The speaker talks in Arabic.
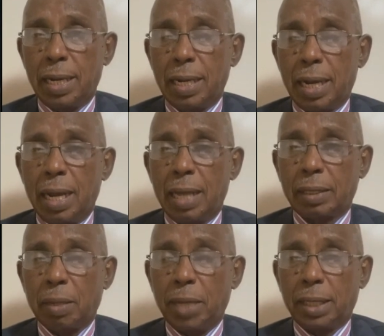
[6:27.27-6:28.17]
ان
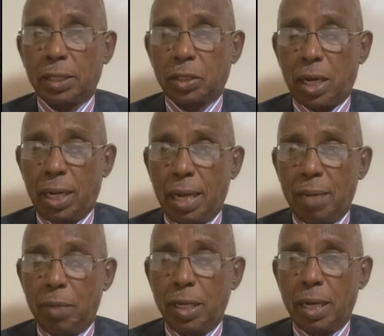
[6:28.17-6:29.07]
طبيعه الصراع
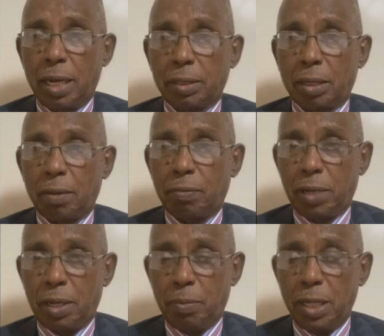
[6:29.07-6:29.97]
الان بين
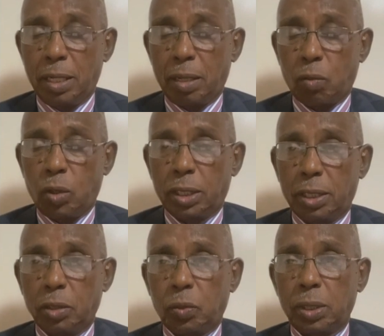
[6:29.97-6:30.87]
الاطراف بين قوات
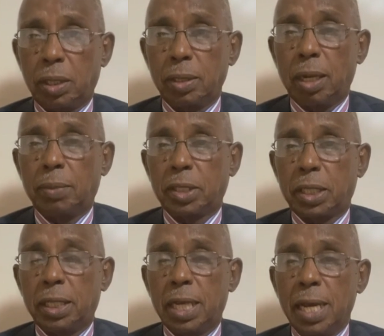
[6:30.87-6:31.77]
الجيش والدعم
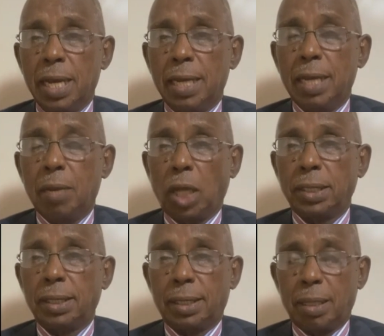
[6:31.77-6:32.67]
السريع
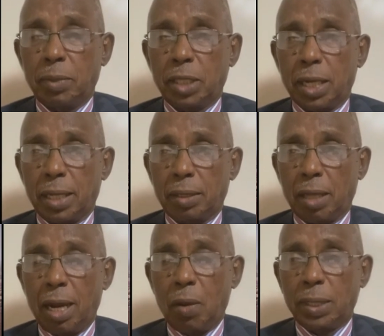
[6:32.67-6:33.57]
متعدده
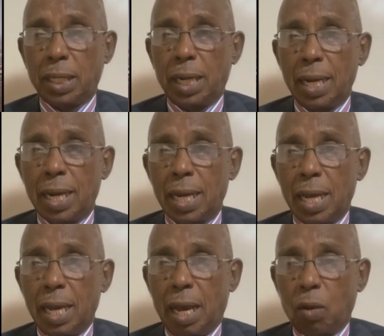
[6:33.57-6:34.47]
المسارات علاوه على
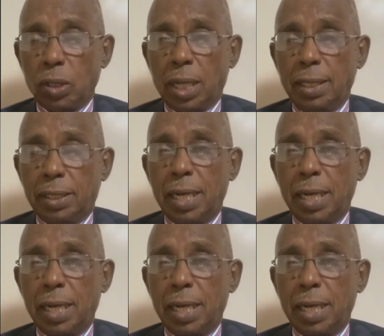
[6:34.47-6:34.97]
الوضع